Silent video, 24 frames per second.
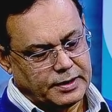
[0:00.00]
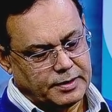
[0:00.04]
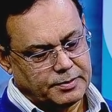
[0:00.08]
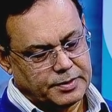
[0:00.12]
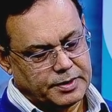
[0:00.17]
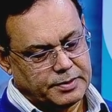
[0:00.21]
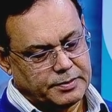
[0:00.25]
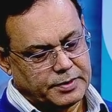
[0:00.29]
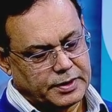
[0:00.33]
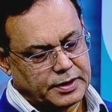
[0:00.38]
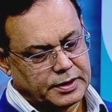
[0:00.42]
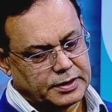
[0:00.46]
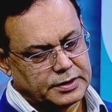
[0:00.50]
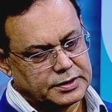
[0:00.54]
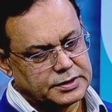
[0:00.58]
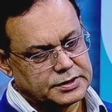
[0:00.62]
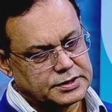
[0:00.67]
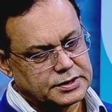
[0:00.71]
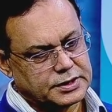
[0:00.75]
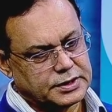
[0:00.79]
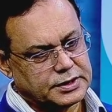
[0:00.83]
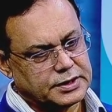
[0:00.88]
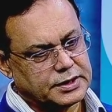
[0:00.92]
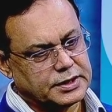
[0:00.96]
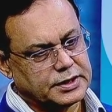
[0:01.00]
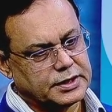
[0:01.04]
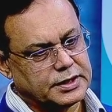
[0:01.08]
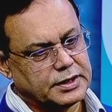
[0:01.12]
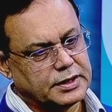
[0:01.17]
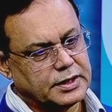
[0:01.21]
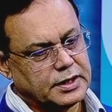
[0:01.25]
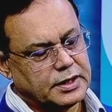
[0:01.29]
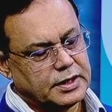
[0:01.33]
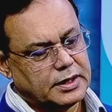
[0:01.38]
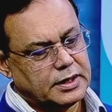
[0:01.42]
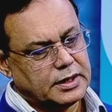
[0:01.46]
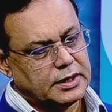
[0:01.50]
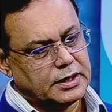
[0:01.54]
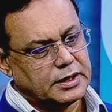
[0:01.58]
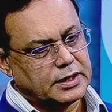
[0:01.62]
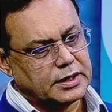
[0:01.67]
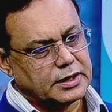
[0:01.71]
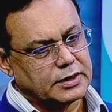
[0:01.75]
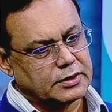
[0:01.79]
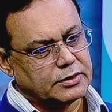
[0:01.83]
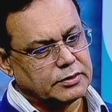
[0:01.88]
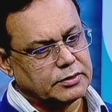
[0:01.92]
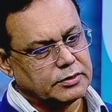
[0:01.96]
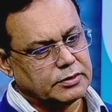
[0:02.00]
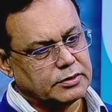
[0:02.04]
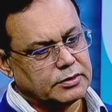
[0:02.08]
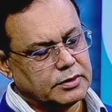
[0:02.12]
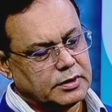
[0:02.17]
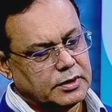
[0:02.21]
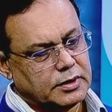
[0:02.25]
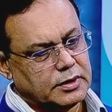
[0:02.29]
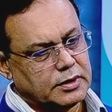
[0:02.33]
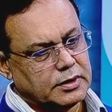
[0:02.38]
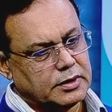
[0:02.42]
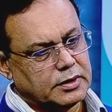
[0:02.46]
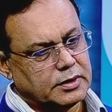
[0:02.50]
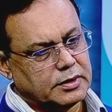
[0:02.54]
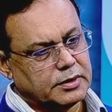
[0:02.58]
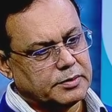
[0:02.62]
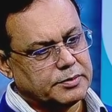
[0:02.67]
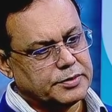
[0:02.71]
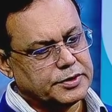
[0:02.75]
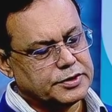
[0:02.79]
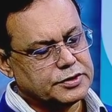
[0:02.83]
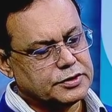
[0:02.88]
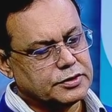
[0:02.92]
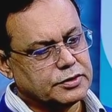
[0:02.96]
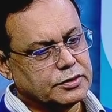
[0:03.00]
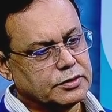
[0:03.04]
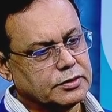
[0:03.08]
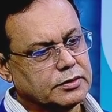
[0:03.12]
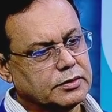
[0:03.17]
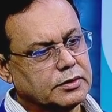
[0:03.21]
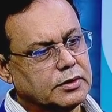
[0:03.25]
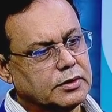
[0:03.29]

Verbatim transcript: আমরা বাংলাদেশকে দেখি এখন বিশ্ব